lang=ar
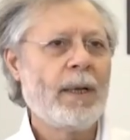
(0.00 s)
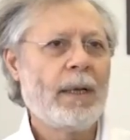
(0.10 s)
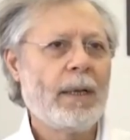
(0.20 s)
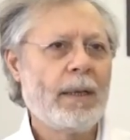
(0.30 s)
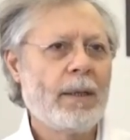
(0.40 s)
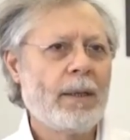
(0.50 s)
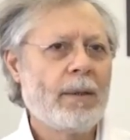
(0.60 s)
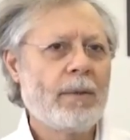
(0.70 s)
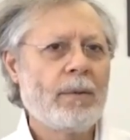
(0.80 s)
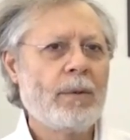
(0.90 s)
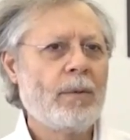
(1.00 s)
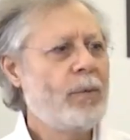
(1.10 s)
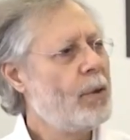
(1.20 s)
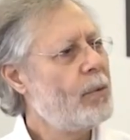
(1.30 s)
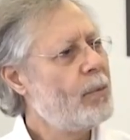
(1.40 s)
آه،
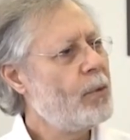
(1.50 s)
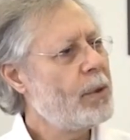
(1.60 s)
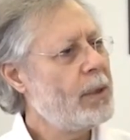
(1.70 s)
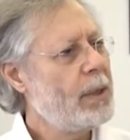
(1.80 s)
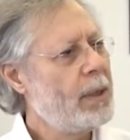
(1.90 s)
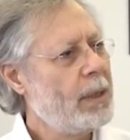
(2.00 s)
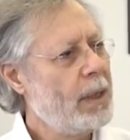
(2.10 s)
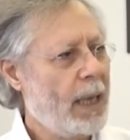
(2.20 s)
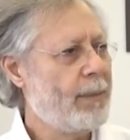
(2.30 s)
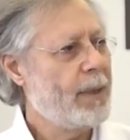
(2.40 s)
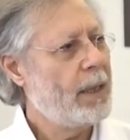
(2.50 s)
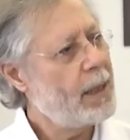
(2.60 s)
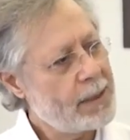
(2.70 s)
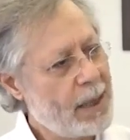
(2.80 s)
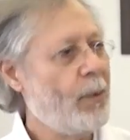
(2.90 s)
والأمور الحمد لله
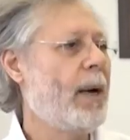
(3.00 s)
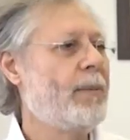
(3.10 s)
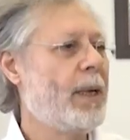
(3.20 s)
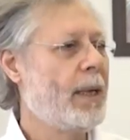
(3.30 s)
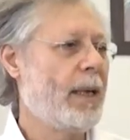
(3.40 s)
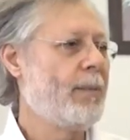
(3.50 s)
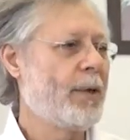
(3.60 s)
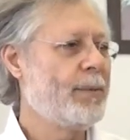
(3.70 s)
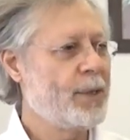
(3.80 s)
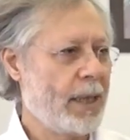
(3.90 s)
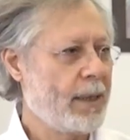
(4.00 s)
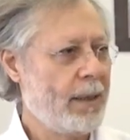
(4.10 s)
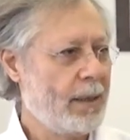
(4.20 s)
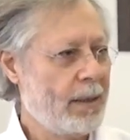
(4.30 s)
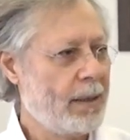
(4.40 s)
استوعبنا الأمر
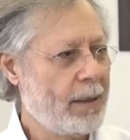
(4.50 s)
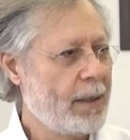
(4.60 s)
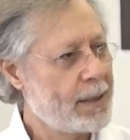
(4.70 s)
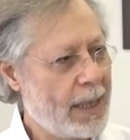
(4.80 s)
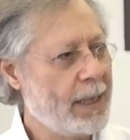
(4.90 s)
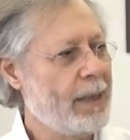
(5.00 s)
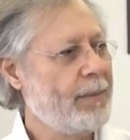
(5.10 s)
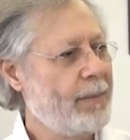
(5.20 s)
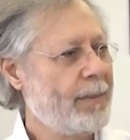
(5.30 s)
بشكل سليم